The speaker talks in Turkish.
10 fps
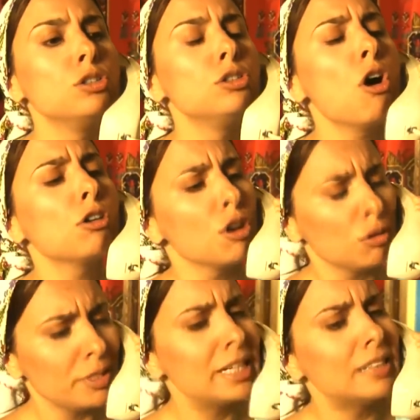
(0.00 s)
Yok
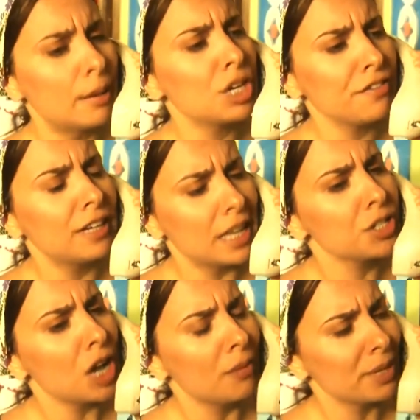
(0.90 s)
yok Minet amcayı falan
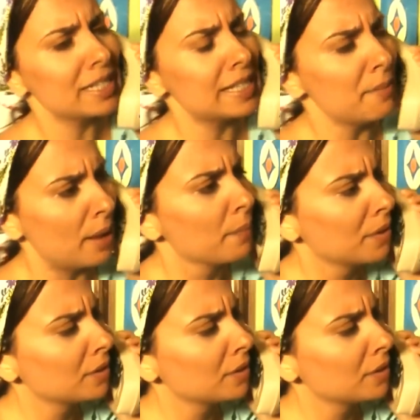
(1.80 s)
çağırma istemem.